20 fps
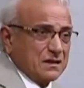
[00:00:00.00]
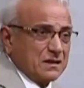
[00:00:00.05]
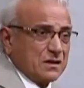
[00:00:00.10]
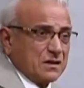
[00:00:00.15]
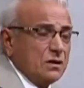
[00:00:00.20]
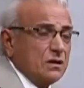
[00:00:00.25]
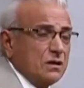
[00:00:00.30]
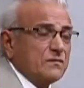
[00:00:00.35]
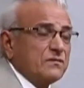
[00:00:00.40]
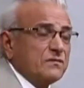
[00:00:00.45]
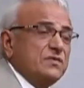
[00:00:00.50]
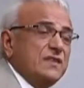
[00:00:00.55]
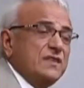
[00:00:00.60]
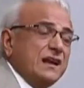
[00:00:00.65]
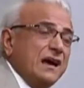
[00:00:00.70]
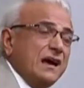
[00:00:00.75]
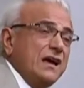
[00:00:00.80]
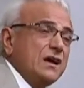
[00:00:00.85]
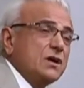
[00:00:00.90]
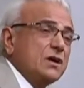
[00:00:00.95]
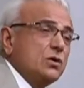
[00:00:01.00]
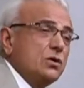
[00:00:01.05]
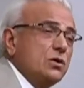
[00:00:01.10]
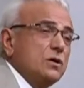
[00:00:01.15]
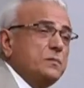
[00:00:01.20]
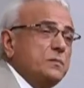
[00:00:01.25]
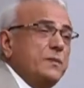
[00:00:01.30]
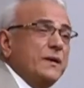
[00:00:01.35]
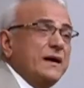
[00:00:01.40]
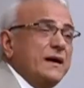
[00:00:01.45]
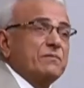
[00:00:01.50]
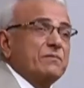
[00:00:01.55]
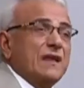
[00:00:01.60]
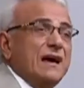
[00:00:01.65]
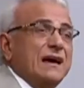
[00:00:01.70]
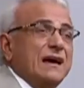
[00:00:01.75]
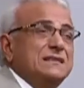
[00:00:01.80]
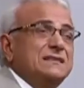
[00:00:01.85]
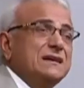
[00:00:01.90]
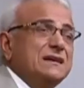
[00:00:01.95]
darai colpa a
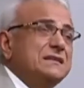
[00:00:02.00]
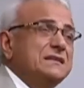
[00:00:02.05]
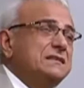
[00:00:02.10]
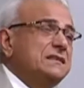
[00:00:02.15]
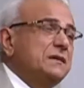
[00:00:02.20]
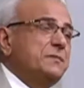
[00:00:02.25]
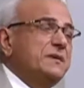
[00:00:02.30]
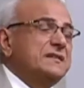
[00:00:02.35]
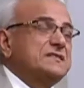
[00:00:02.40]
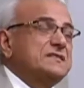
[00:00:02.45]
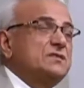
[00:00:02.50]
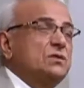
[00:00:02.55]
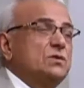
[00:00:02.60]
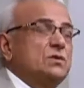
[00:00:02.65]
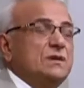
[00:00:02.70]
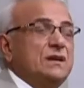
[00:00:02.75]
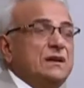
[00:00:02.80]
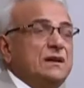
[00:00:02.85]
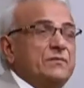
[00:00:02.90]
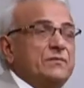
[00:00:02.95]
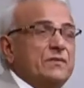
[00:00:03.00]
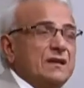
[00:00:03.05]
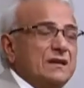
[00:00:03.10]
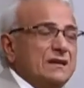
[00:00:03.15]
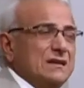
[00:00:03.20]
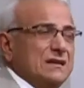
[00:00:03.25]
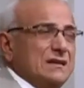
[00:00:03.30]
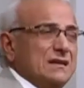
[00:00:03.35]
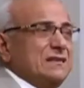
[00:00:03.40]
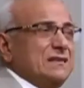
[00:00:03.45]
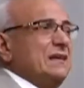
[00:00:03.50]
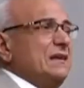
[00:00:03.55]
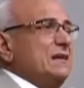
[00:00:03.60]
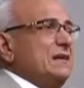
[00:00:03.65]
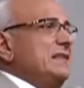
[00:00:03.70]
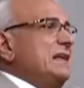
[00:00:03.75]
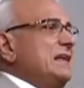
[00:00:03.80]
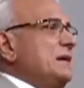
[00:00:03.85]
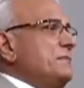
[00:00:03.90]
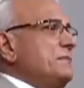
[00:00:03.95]
tante persone de, della
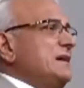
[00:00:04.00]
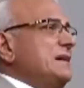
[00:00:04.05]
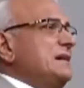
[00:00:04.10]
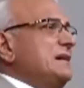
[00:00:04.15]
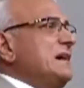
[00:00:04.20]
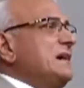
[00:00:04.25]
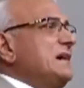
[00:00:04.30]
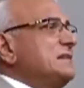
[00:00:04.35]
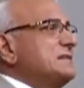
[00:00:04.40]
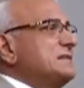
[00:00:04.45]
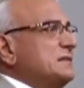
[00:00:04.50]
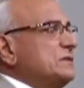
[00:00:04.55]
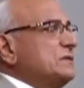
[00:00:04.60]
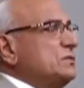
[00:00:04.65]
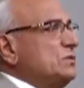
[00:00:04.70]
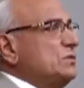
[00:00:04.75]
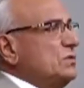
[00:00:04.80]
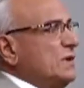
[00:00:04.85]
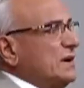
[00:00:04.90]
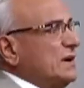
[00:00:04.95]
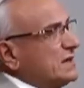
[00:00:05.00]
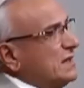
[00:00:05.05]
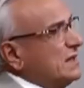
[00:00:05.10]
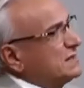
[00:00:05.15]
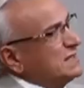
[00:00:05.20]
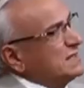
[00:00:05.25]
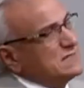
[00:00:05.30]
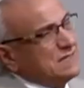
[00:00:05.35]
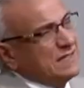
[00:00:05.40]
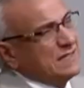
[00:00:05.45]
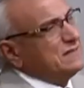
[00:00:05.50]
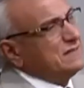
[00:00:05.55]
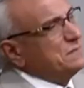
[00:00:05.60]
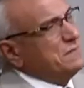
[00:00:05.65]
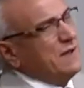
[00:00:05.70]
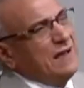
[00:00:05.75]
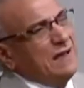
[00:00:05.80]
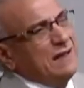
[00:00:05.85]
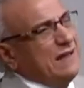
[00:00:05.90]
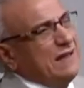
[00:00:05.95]
mancanza tua, che ti senti
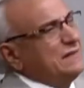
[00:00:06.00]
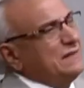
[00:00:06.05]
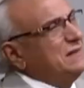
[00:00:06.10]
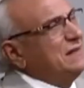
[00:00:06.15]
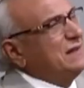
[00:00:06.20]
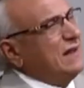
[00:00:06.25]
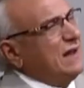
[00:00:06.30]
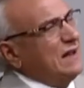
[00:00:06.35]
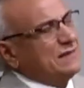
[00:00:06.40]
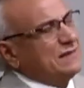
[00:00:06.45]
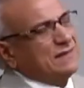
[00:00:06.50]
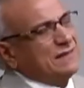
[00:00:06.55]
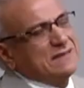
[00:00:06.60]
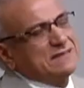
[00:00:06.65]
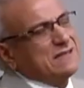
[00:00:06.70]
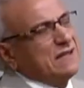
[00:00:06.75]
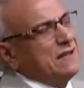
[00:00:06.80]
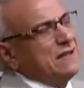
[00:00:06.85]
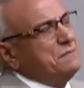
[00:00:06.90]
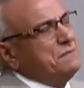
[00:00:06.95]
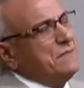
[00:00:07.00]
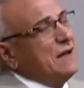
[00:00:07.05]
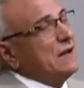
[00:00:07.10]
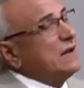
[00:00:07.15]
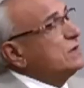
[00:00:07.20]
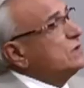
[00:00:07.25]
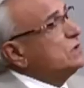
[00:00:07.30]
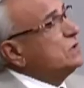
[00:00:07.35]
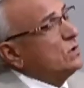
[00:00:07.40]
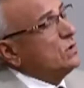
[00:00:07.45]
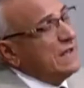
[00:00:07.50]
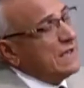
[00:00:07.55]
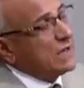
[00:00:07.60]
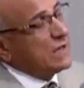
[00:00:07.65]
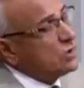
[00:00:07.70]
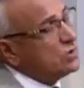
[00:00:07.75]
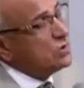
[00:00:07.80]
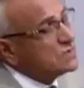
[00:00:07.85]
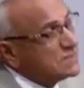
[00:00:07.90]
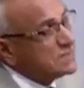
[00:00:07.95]
male, adirata, che stai male. Non è
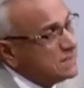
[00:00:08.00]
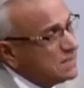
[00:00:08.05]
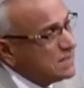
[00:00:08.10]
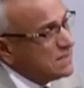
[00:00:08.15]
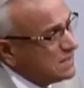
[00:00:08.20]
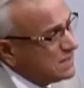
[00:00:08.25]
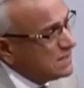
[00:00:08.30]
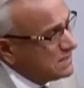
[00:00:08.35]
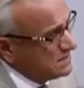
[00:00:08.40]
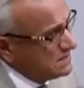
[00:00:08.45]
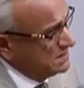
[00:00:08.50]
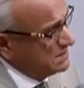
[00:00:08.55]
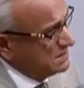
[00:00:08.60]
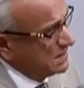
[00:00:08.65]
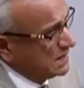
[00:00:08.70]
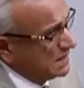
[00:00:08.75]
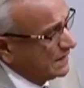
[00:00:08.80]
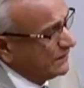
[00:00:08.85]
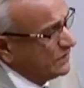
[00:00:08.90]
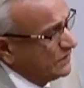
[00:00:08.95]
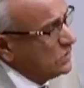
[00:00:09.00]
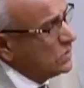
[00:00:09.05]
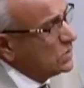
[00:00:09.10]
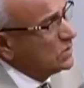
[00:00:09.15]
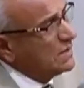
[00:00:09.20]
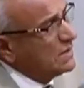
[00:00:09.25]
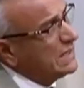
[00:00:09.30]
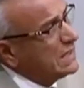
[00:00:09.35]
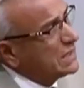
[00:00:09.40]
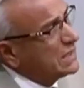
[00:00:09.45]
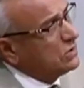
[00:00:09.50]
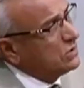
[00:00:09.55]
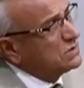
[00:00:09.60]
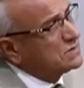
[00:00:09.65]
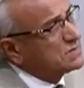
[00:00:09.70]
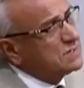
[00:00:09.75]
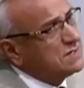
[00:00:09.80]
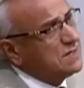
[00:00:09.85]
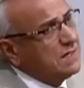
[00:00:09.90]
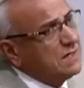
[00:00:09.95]
così, non è
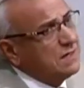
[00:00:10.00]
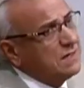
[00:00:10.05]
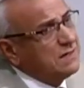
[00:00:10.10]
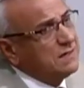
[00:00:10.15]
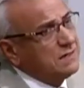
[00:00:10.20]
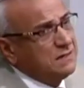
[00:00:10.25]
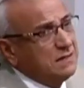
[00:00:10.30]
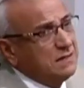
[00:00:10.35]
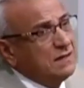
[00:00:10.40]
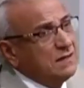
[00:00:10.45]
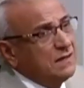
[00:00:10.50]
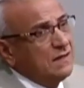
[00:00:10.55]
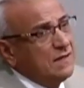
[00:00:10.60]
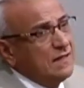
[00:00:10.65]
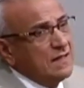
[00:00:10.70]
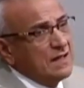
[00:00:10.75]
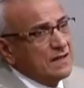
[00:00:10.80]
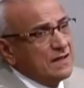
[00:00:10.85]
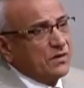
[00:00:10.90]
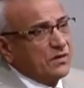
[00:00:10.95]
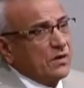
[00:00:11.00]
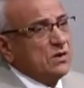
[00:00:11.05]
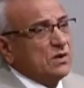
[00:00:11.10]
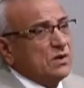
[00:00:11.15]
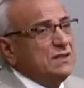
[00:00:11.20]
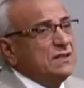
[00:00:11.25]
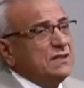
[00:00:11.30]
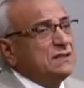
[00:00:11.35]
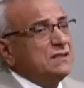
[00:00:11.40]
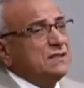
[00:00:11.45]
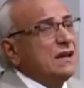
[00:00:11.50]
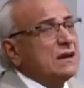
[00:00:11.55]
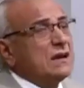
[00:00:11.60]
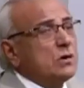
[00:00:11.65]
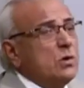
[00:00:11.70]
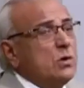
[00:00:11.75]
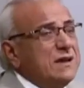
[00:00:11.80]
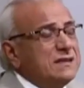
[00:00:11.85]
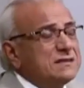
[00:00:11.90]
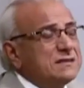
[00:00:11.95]
così. Voglio dirti che
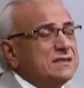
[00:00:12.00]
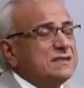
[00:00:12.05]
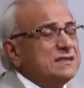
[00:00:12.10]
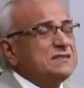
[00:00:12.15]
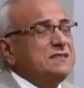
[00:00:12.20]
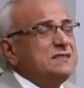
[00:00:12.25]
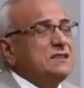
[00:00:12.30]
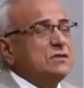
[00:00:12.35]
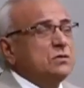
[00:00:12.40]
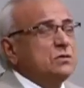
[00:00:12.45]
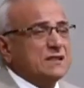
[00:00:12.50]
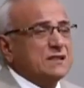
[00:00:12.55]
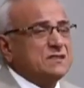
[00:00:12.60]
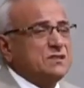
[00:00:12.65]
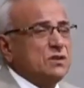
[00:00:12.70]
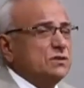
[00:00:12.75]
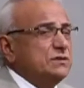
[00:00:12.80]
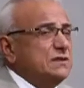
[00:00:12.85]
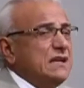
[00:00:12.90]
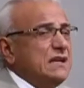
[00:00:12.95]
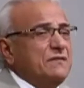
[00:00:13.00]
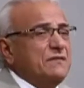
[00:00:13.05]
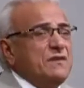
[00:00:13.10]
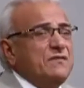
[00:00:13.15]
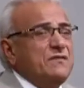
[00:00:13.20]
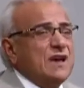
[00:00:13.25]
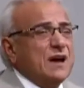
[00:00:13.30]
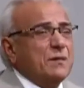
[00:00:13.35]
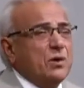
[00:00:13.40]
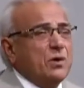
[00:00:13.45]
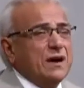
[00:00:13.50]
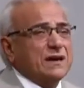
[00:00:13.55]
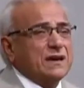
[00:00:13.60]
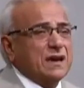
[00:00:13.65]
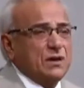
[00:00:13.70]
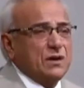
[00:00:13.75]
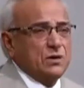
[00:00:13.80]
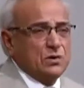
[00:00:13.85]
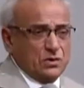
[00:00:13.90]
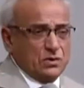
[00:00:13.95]
queste situazioni le viviamo anche
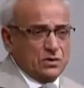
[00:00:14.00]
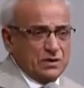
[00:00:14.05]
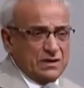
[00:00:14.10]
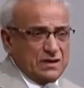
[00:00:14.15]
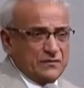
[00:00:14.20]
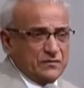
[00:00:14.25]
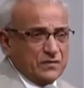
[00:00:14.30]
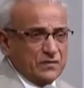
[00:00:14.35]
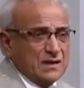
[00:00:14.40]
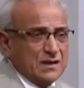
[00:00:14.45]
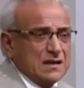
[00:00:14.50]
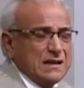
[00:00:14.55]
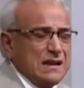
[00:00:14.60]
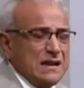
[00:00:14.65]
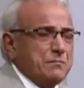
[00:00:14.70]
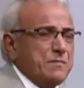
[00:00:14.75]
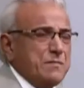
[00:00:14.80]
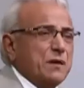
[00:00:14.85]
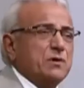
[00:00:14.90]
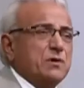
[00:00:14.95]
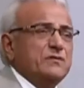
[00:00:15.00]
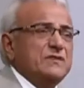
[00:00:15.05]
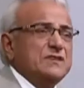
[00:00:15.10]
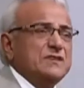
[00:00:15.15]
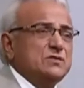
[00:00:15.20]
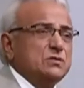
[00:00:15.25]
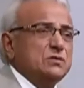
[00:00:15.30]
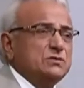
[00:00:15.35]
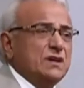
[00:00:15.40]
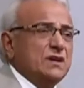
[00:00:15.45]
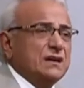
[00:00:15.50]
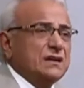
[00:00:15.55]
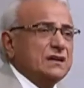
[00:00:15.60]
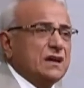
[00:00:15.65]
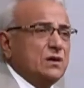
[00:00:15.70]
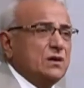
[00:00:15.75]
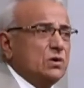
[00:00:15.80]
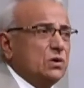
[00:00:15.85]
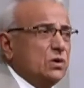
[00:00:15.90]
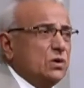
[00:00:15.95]
noi, le abbiamo vissute anche
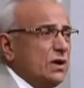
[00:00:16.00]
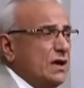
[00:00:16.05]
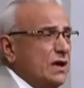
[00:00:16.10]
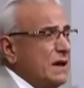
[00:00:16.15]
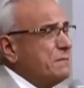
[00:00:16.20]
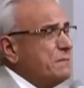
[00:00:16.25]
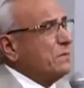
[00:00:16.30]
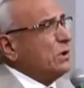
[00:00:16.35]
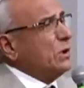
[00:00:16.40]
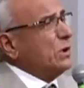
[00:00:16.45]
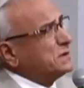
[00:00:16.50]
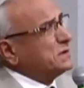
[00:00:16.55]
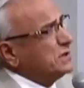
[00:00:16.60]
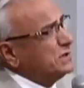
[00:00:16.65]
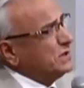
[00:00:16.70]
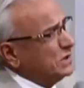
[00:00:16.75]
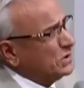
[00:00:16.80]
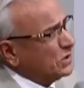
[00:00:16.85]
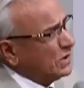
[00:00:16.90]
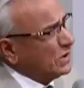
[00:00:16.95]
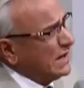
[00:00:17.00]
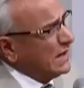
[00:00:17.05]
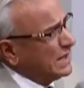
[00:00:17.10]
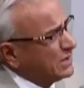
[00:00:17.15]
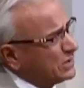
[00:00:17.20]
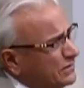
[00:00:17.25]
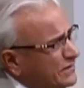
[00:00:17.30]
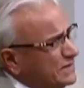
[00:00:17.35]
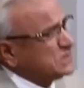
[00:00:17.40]
noi e molti di noi le hanno vissute